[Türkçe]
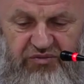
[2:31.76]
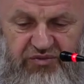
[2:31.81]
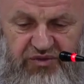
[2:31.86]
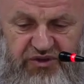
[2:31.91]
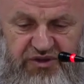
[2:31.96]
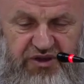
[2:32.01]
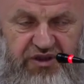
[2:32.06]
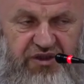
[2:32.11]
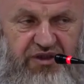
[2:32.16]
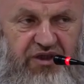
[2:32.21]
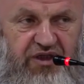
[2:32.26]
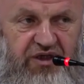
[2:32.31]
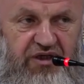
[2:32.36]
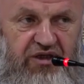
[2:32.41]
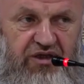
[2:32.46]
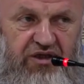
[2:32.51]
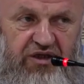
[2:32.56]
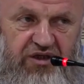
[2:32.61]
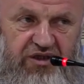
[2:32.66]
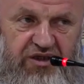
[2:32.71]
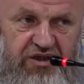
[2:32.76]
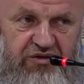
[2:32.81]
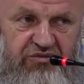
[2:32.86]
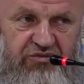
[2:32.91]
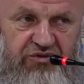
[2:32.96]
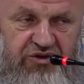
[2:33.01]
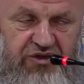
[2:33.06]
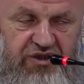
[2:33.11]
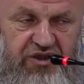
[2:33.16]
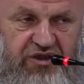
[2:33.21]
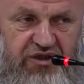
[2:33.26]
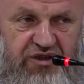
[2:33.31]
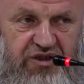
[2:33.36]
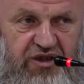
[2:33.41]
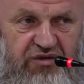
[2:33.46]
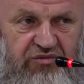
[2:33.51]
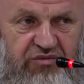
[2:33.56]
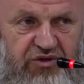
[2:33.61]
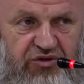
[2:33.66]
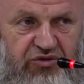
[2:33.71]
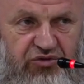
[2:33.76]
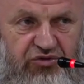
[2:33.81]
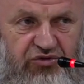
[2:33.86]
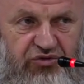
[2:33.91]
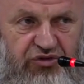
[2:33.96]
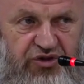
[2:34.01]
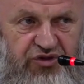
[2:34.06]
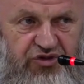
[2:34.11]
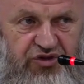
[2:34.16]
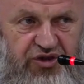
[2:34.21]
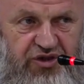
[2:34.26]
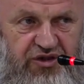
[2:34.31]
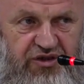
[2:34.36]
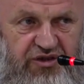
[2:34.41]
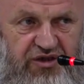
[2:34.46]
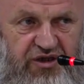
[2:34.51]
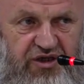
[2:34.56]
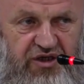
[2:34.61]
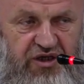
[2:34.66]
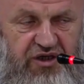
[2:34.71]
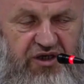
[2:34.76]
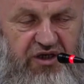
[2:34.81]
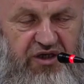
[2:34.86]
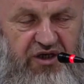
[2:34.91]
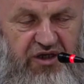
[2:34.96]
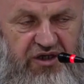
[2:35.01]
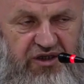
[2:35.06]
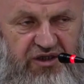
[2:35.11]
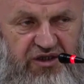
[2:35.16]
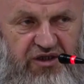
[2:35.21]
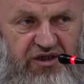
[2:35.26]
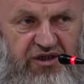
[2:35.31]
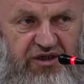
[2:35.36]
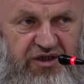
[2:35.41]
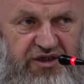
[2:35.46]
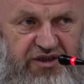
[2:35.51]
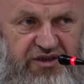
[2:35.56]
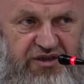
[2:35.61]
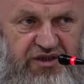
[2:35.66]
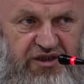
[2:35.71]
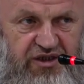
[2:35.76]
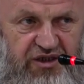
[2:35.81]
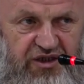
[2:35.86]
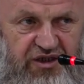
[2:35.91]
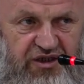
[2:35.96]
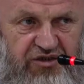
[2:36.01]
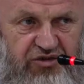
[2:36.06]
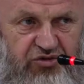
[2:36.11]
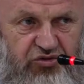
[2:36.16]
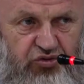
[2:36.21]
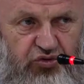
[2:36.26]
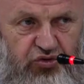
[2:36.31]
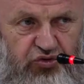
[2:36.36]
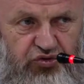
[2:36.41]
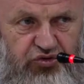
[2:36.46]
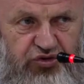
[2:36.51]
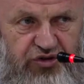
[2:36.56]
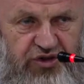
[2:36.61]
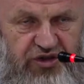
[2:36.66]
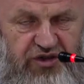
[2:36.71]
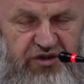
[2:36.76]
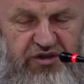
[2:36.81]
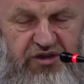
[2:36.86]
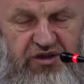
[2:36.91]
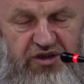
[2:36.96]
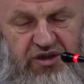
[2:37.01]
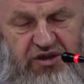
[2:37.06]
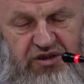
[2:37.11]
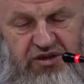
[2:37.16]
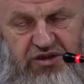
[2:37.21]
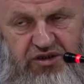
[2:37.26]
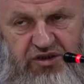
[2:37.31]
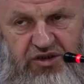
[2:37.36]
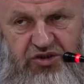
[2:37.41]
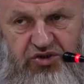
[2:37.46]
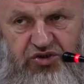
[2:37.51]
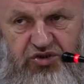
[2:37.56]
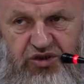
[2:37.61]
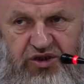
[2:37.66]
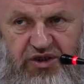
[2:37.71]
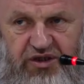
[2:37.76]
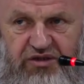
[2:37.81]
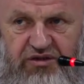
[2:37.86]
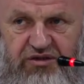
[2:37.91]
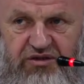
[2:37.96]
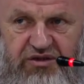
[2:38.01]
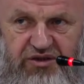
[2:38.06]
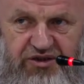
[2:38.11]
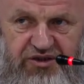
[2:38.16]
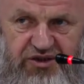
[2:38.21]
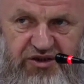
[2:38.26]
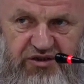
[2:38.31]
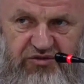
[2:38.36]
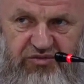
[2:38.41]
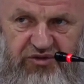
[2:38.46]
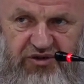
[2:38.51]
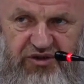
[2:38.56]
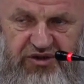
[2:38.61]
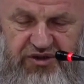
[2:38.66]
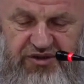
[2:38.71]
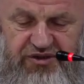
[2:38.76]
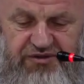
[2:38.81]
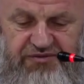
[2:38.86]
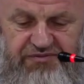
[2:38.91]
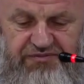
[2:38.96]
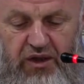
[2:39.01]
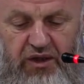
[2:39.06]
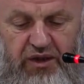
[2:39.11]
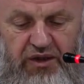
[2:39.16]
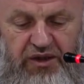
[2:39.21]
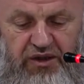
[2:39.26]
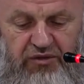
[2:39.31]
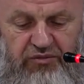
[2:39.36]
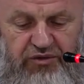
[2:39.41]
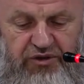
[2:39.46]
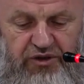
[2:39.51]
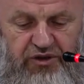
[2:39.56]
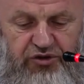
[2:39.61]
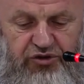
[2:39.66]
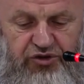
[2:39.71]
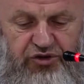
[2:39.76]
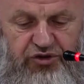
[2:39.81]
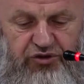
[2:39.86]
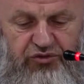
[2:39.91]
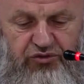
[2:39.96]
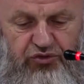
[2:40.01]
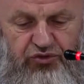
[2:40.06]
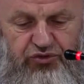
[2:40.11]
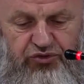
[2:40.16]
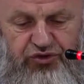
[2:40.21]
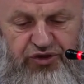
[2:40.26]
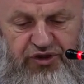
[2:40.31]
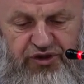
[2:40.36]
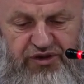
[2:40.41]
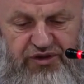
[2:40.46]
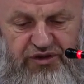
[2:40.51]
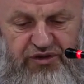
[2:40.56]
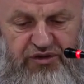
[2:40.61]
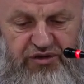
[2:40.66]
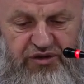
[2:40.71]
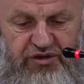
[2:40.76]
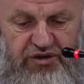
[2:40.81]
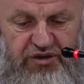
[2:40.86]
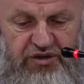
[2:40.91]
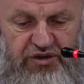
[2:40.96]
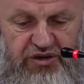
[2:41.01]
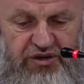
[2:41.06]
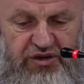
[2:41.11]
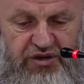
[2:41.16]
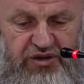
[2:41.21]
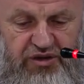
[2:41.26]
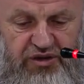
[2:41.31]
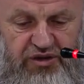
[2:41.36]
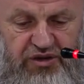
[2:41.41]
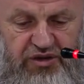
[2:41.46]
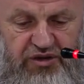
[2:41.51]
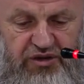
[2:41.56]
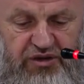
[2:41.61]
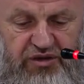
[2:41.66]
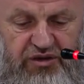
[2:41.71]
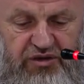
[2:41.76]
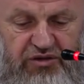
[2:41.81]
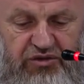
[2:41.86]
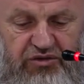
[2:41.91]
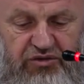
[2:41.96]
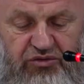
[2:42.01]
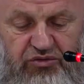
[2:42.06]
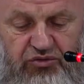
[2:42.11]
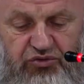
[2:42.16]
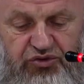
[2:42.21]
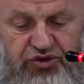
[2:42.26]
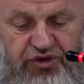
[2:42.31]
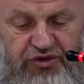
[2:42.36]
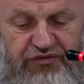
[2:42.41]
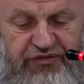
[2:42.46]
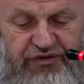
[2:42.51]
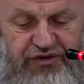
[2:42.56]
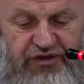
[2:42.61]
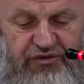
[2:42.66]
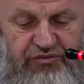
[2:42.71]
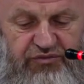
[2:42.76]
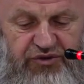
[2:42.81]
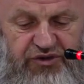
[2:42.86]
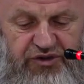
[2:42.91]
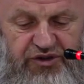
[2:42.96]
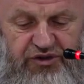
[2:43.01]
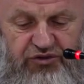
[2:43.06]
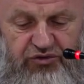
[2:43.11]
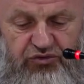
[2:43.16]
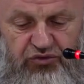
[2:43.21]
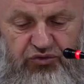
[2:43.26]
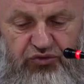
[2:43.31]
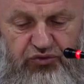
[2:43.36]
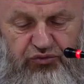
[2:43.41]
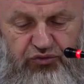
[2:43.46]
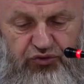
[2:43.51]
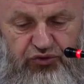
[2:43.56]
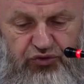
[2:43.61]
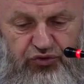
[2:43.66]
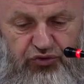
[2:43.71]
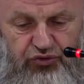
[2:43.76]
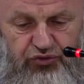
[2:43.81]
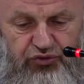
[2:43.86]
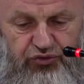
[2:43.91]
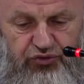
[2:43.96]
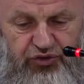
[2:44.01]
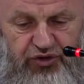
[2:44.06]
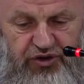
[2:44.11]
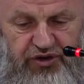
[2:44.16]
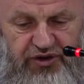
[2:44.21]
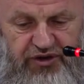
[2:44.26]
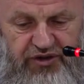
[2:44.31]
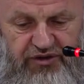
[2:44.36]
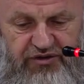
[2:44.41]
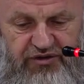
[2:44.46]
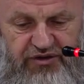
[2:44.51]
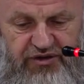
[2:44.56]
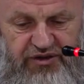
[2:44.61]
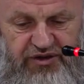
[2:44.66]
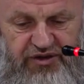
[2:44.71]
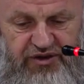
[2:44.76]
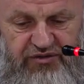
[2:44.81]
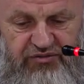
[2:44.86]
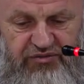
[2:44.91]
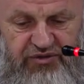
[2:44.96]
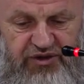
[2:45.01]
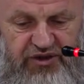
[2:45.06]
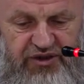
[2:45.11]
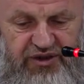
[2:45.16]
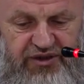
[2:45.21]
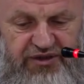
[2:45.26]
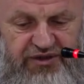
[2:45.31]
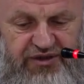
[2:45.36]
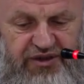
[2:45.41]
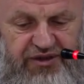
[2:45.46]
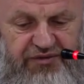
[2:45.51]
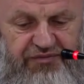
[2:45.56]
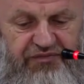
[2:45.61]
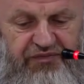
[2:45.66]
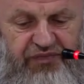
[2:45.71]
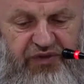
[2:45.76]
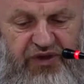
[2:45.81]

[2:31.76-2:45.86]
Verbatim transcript: Bize de arkamızdan rahmet okuyacak hayırlı nesiller, dostlar, arkadaşlar nasip eylesin. Kıymetli dostlar, dostlar e, Hoca Efendimizin okumuş olduğu ayeti kelimelerde